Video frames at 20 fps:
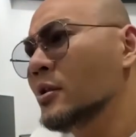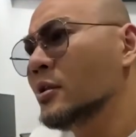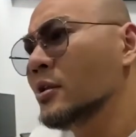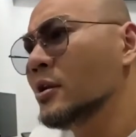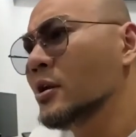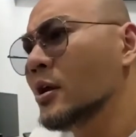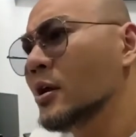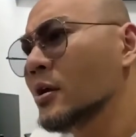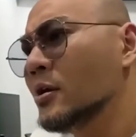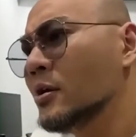
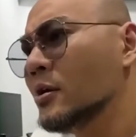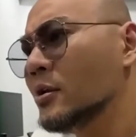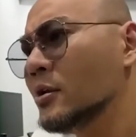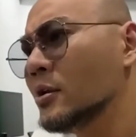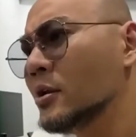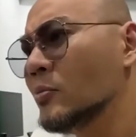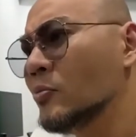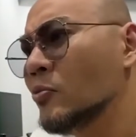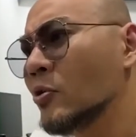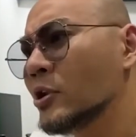tidak
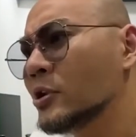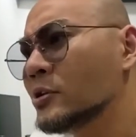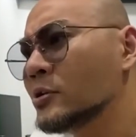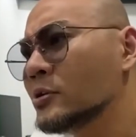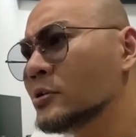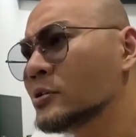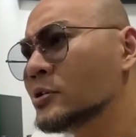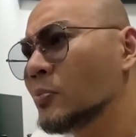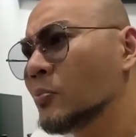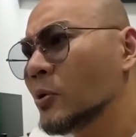
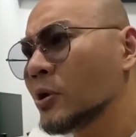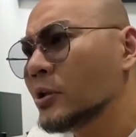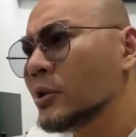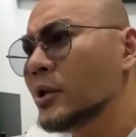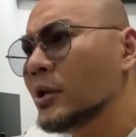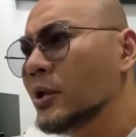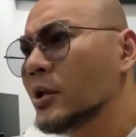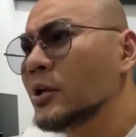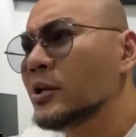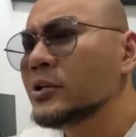dibuat
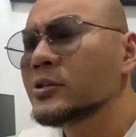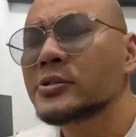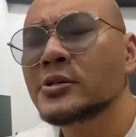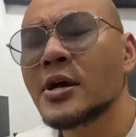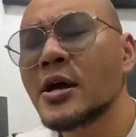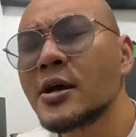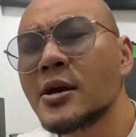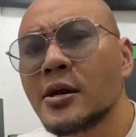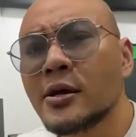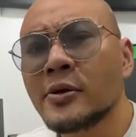seperti ini
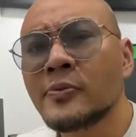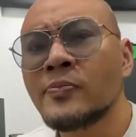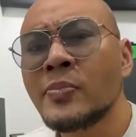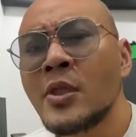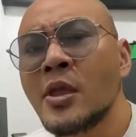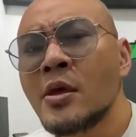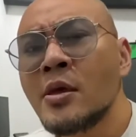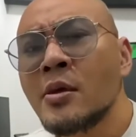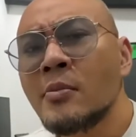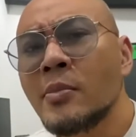sekarang.
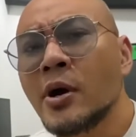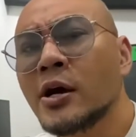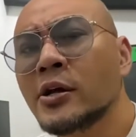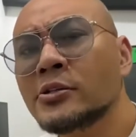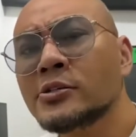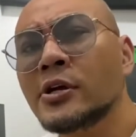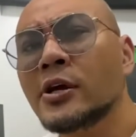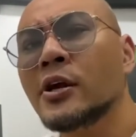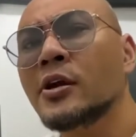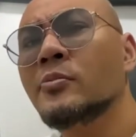
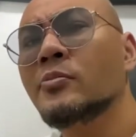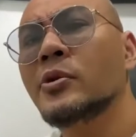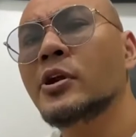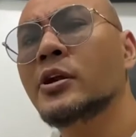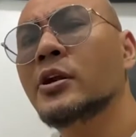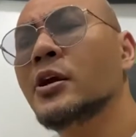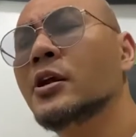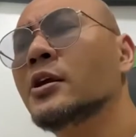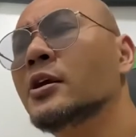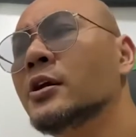Bahkan sekarang
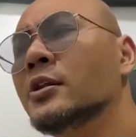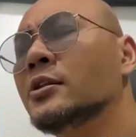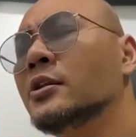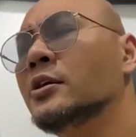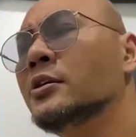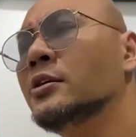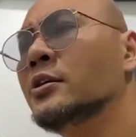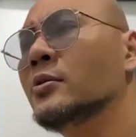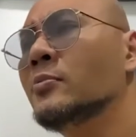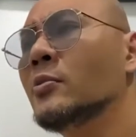beredar
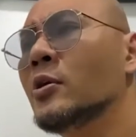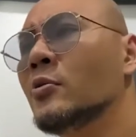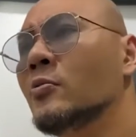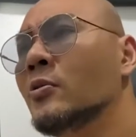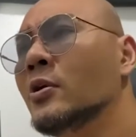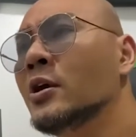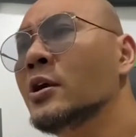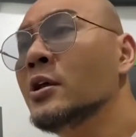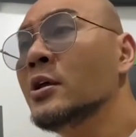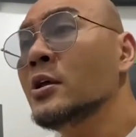katanya
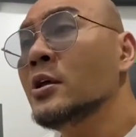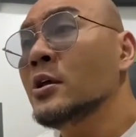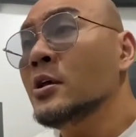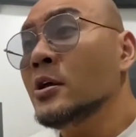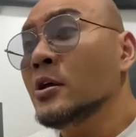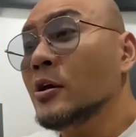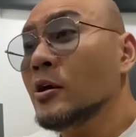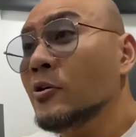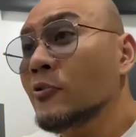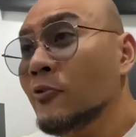bahwa
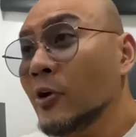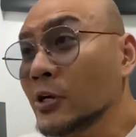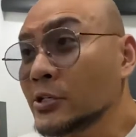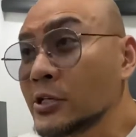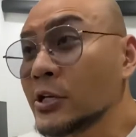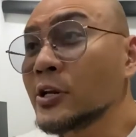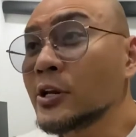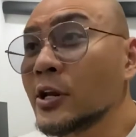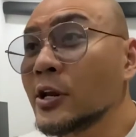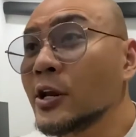uh, eh,
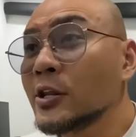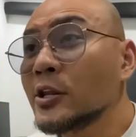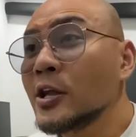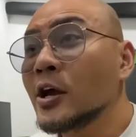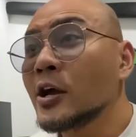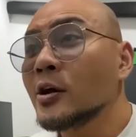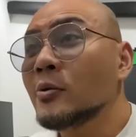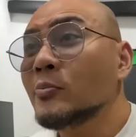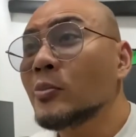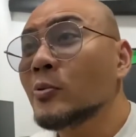vaksin yang
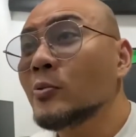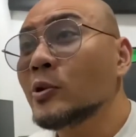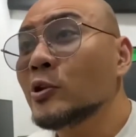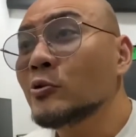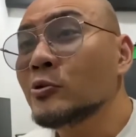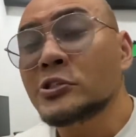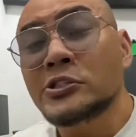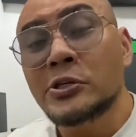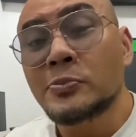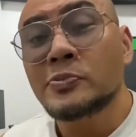nanti akan
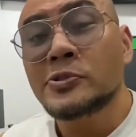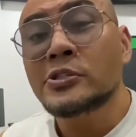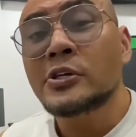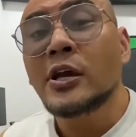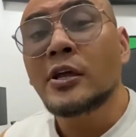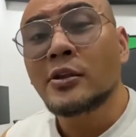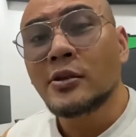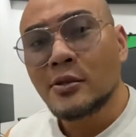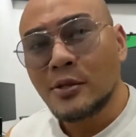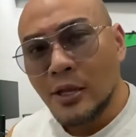berbentuk
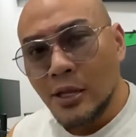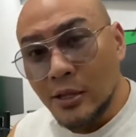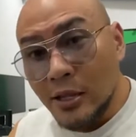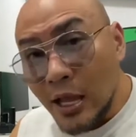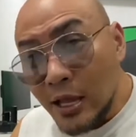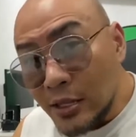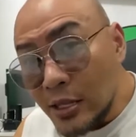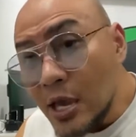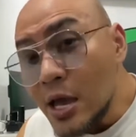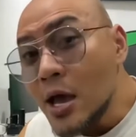chipset
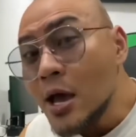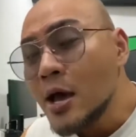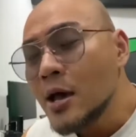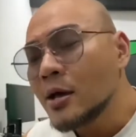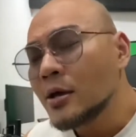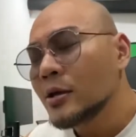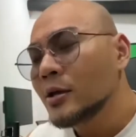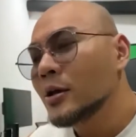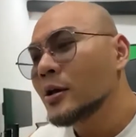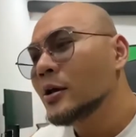
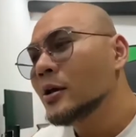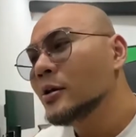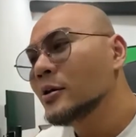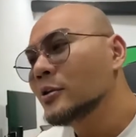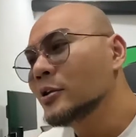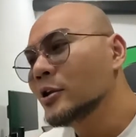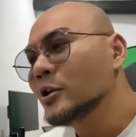katanya ya.